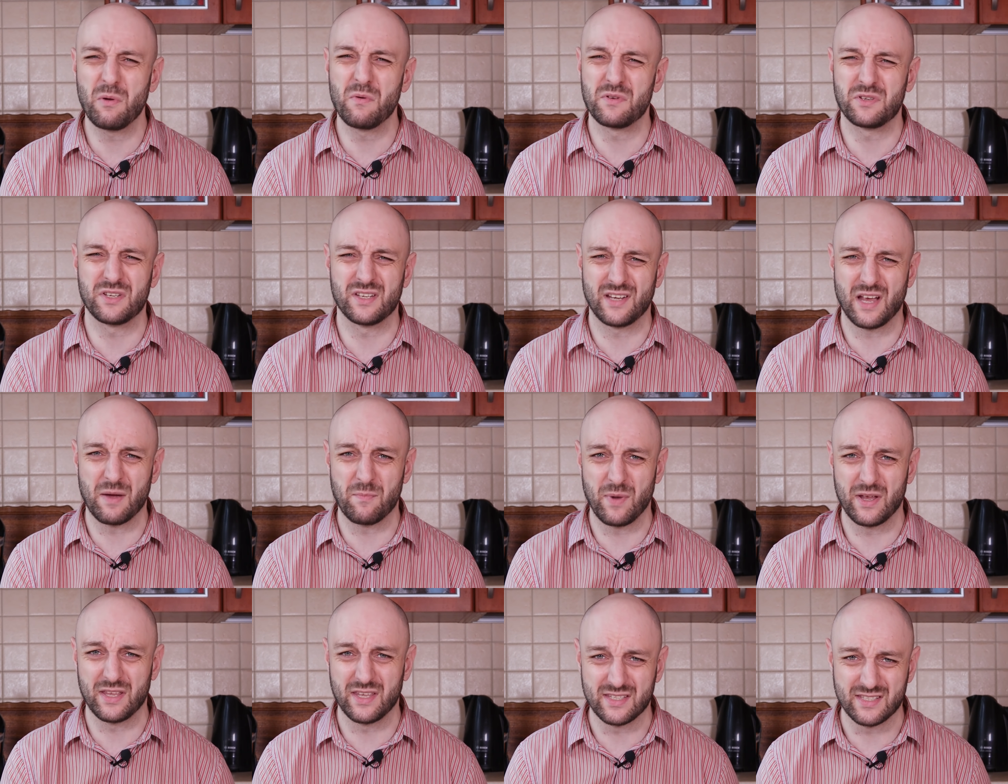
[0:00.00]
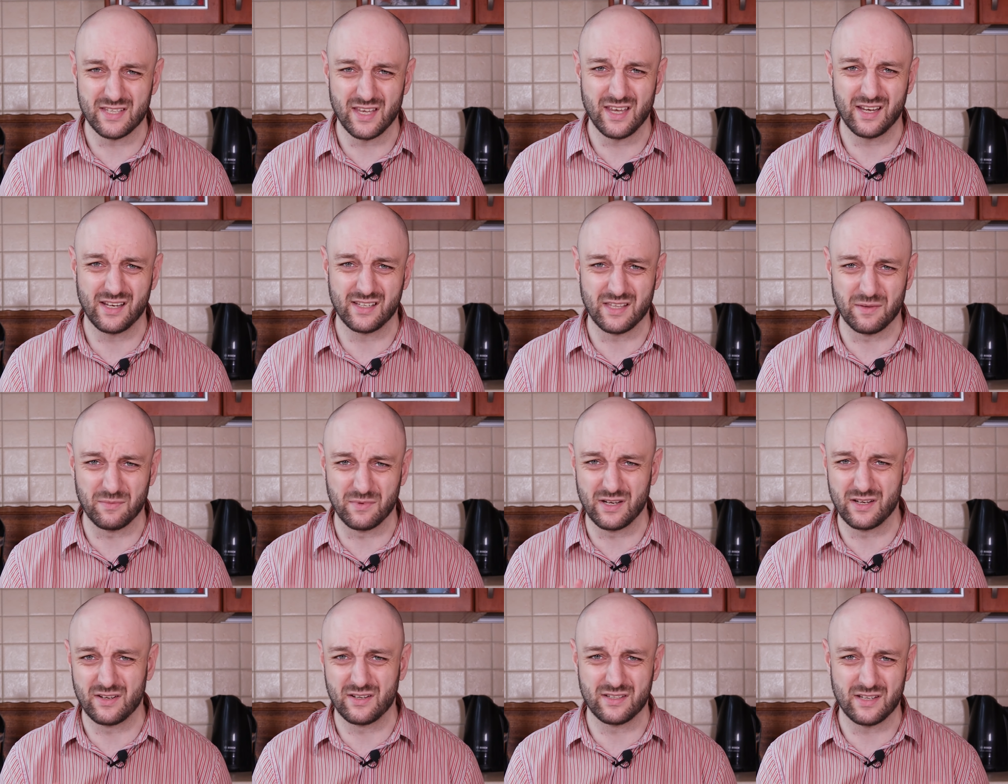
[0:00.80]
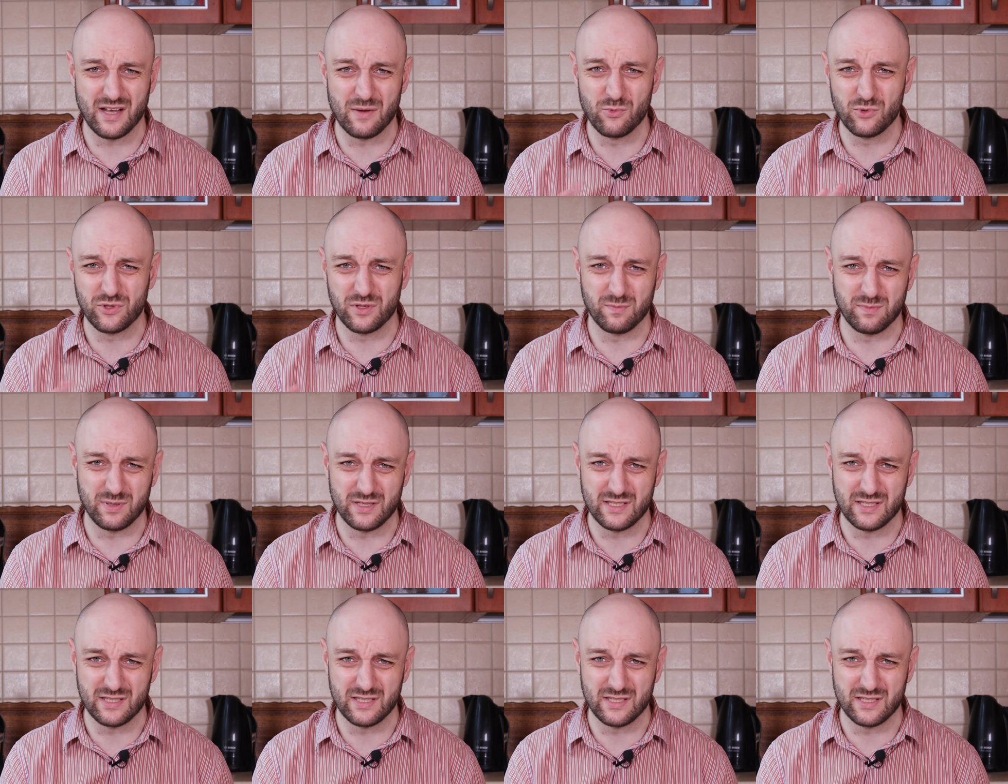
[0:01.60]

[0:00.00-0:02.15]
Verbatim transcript: По-моему, вообще компания Саека там к кому-то